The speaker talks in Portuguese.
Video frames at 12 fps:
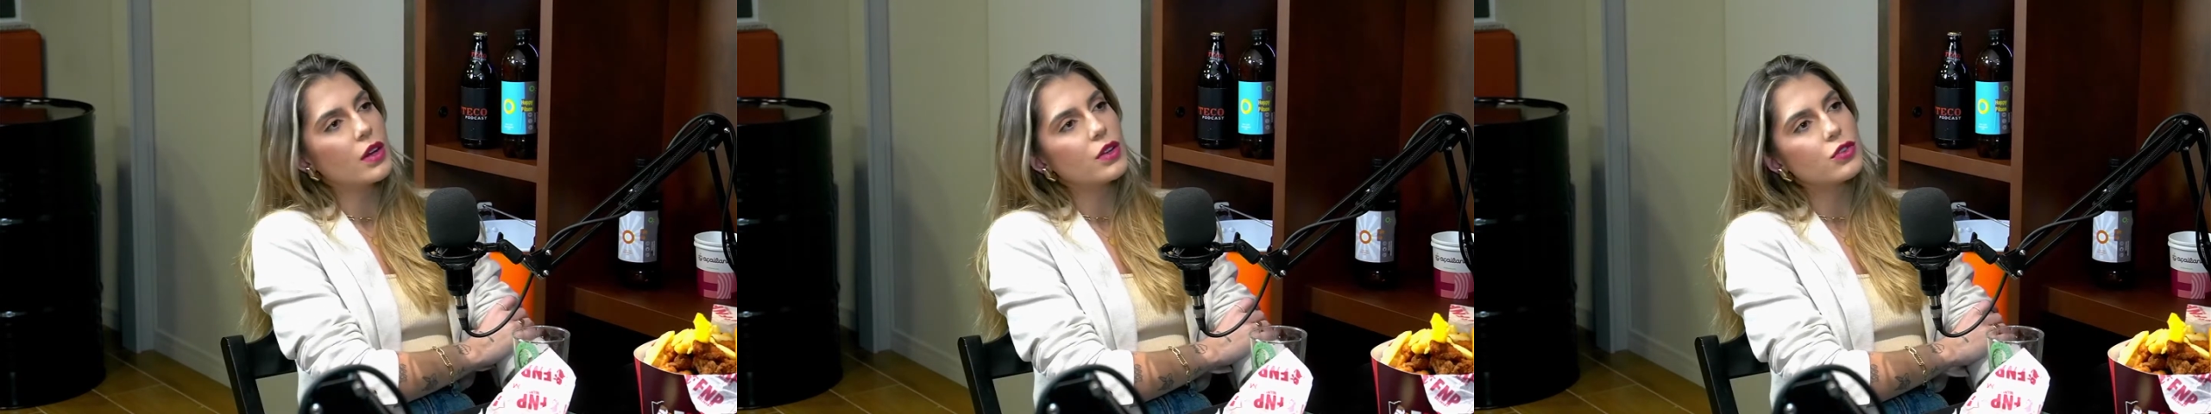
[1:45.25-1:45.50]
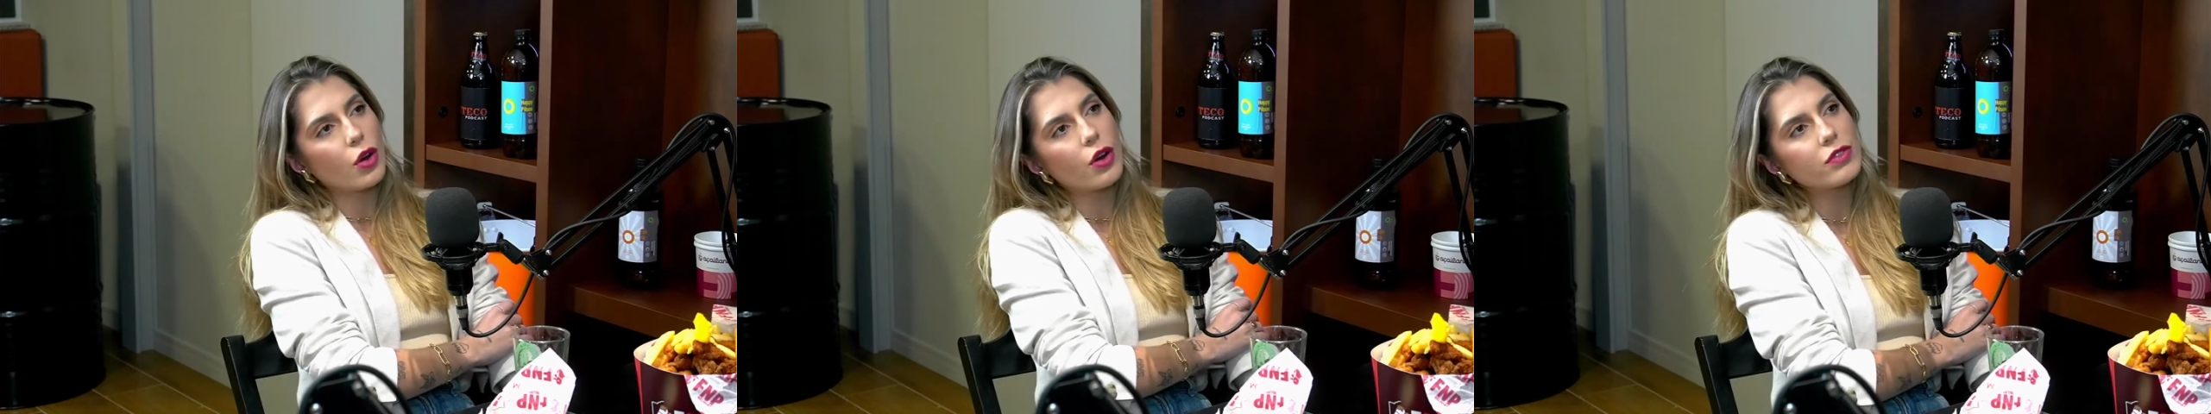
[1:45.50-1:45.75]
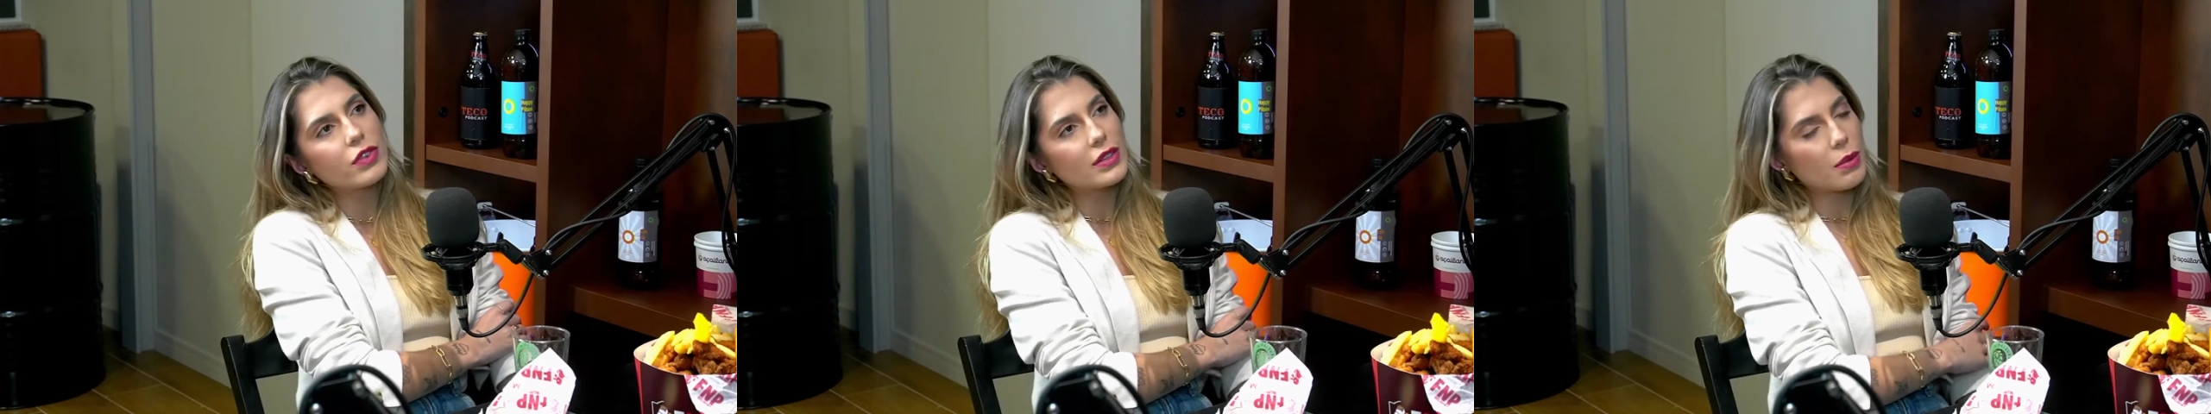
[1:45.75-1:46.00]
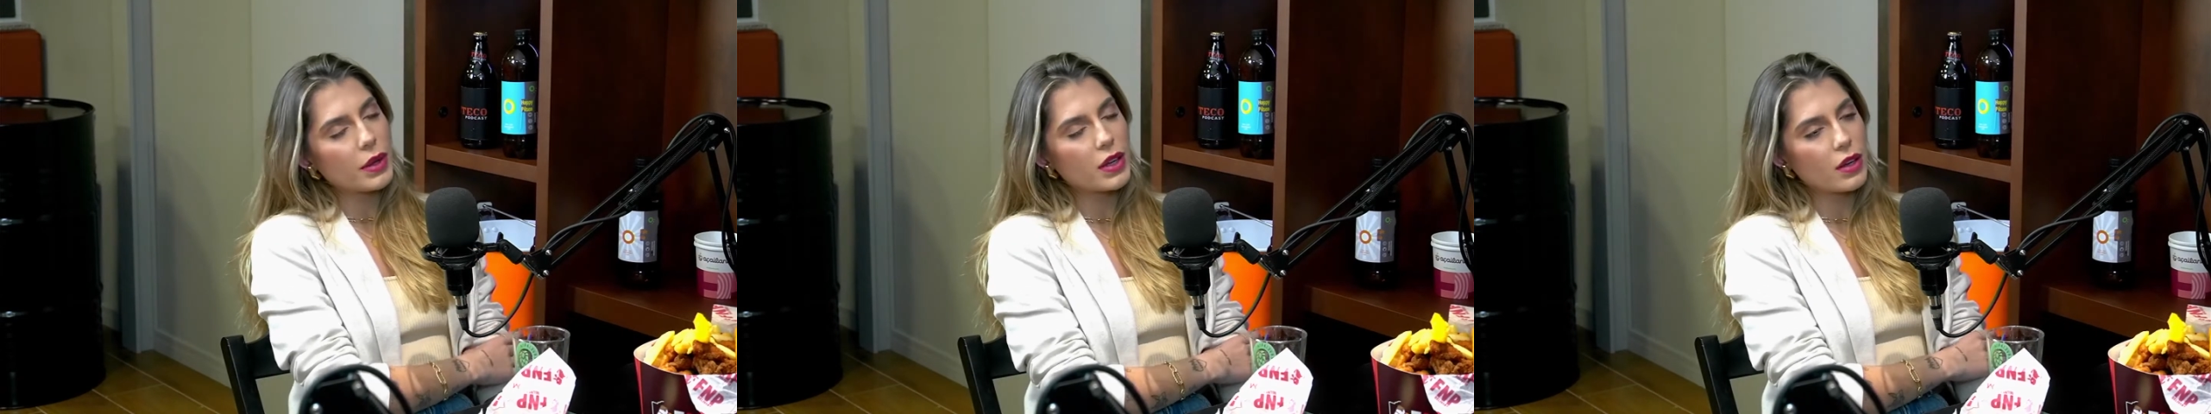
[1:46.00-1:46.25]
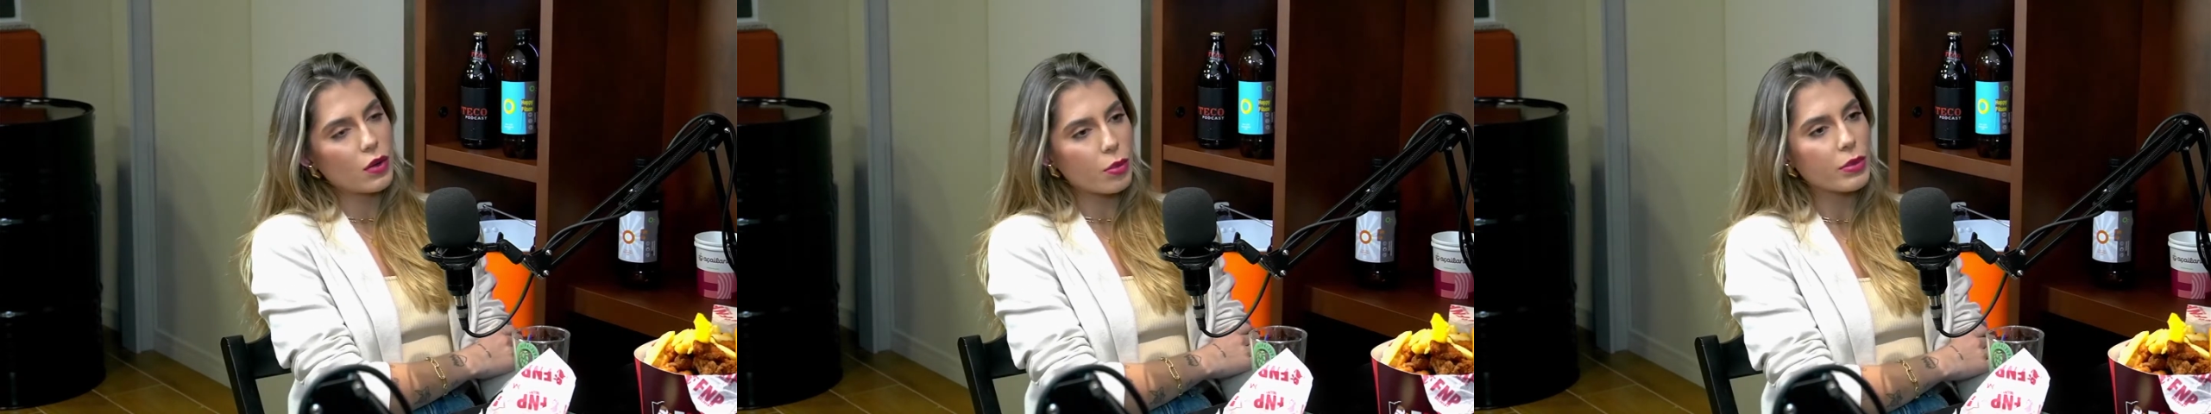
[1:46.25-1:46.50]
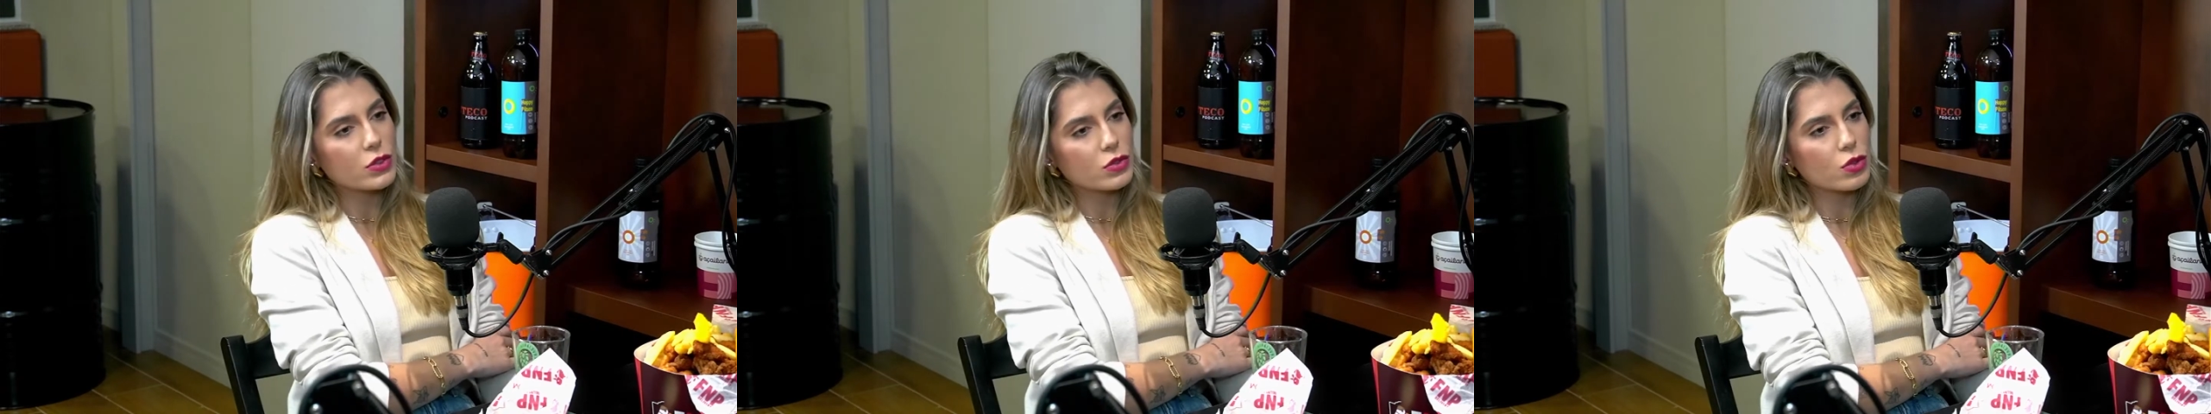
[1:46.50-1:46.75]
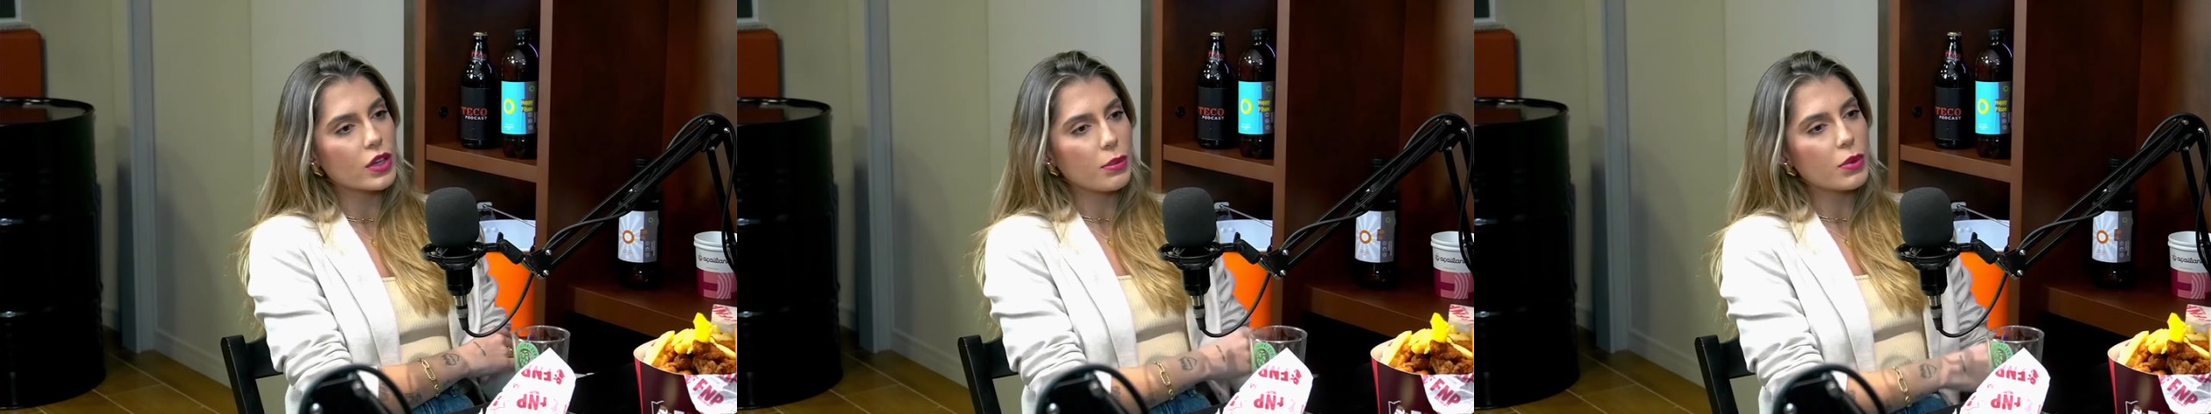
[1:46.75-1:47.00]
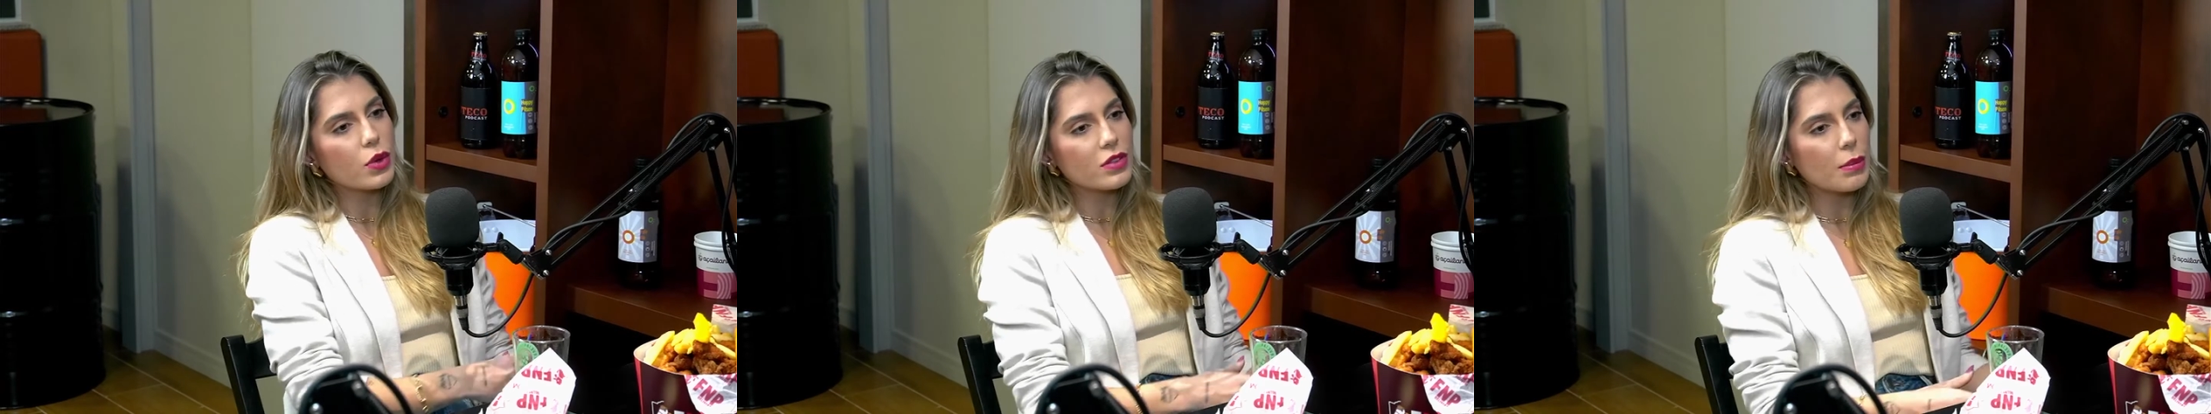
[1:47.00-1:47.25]
só vai saber quem eu realmente sou quem
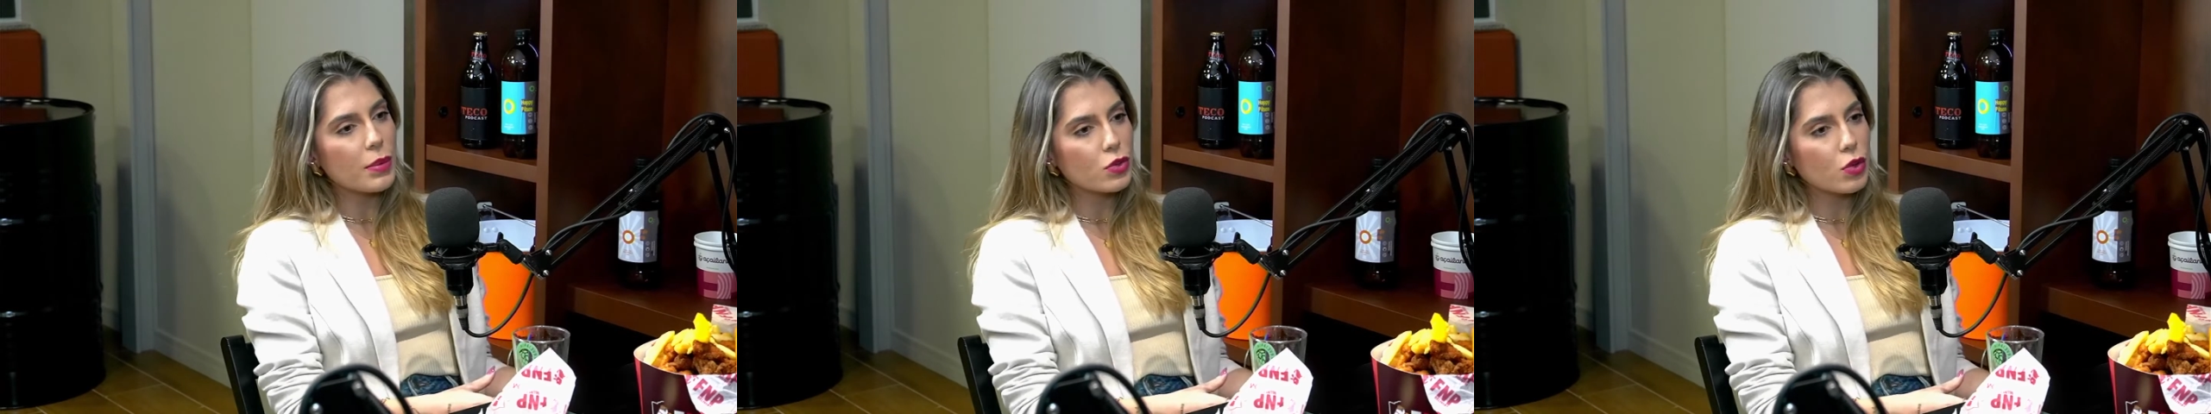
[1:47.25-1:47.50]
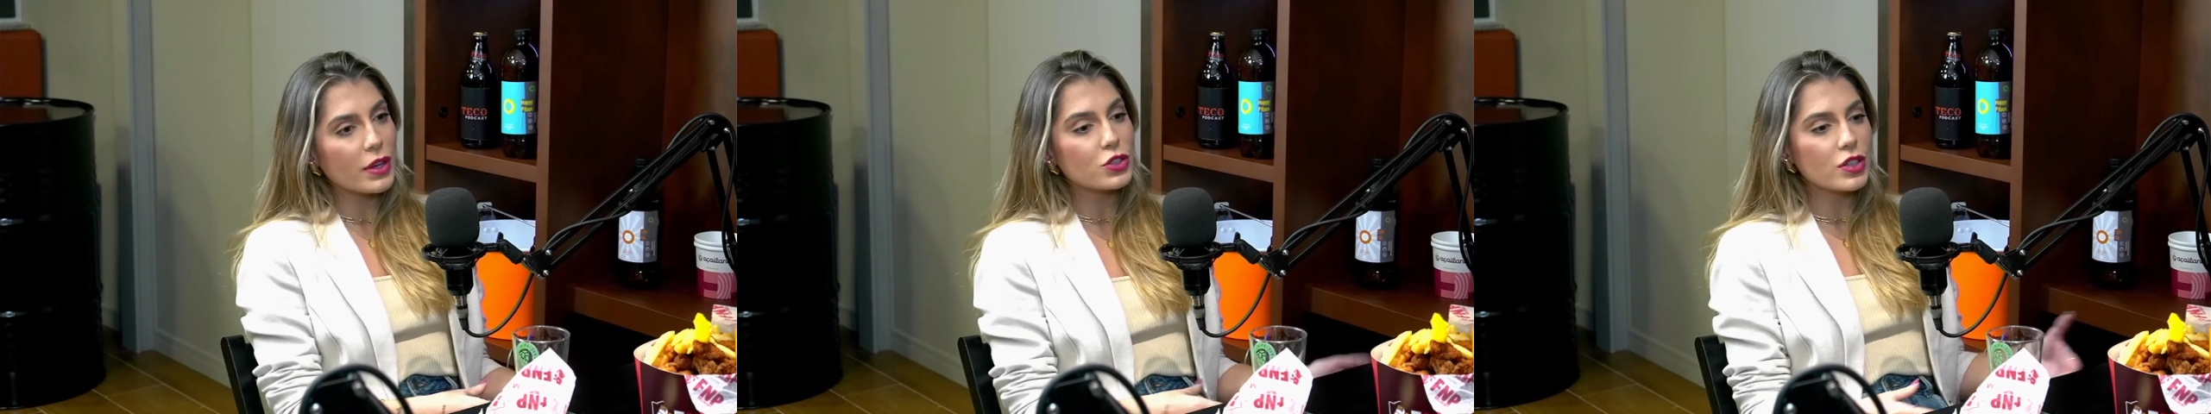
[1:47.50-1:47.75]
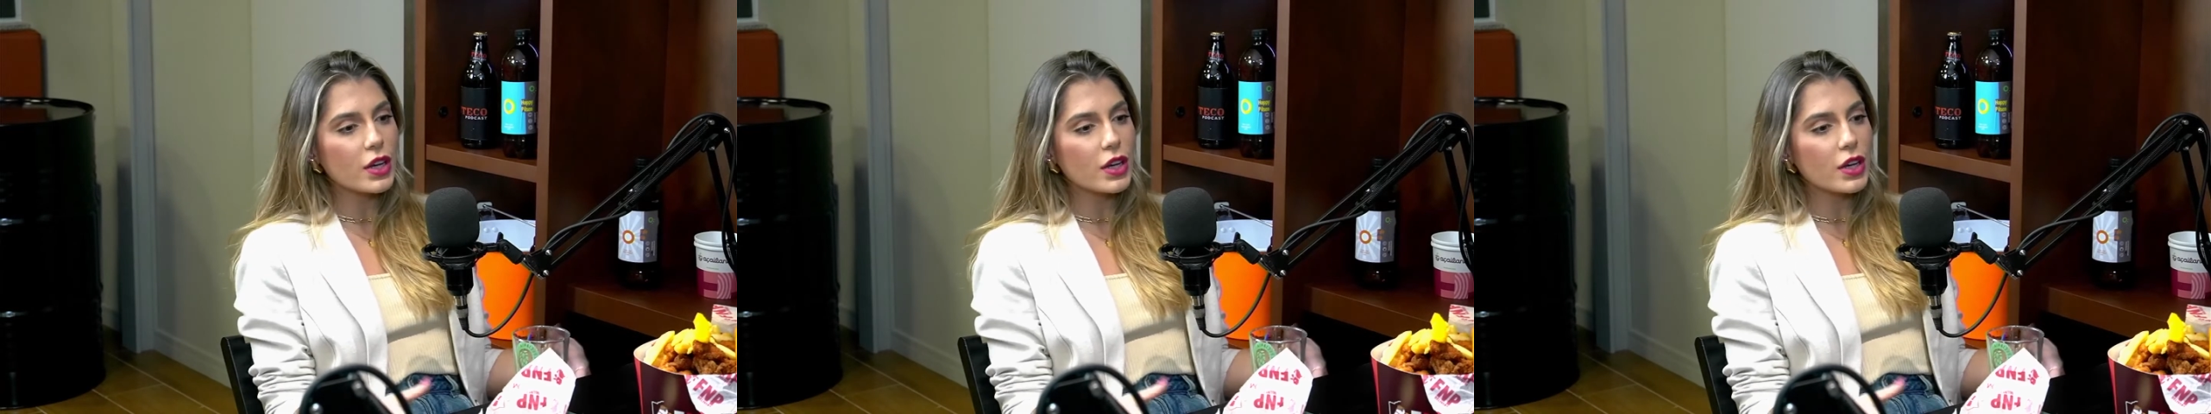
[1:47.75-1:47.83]
me conhecer pessoalmente.